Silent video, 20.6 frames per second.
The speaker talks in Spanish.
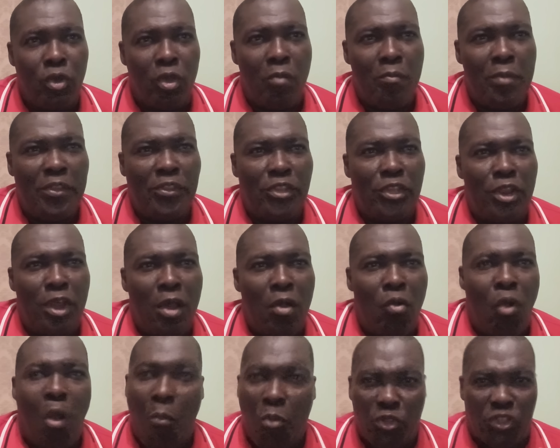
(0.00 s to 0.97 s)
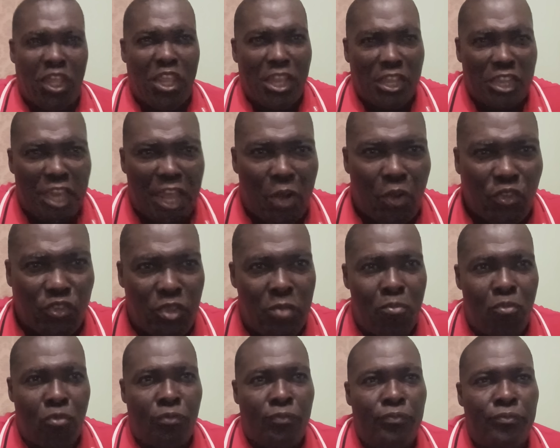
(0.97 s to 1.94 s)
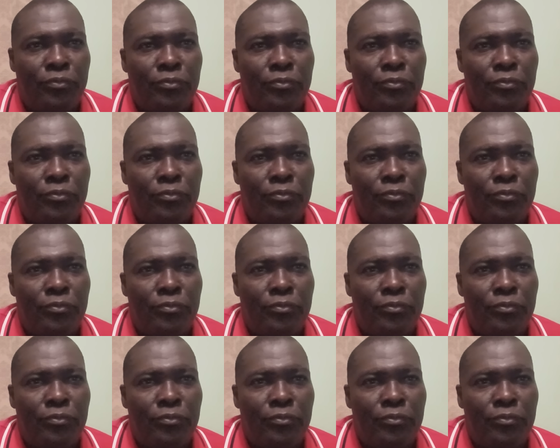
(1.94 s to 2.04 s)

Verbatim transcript: que me han tirado. Como ustedes quieran, lo hacemos.